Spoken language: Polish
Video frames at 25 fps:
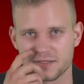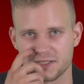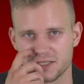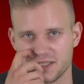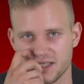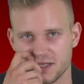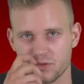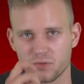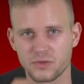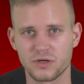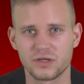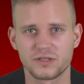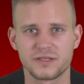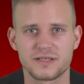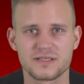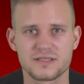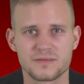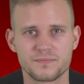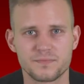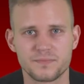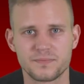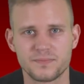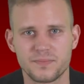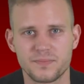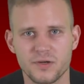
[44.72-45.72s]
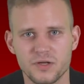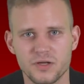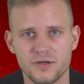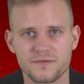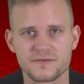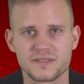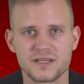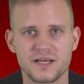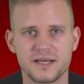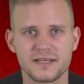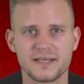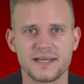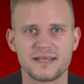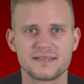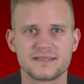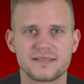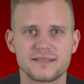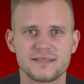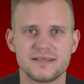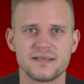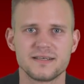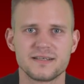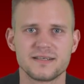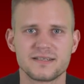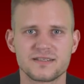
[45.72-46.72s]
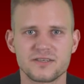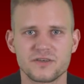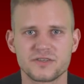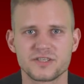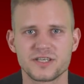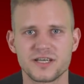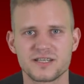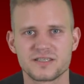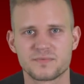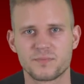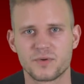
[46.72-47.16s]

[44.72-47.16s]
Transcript: Dzisiaj ugoda zborowska jest, gdy Zosia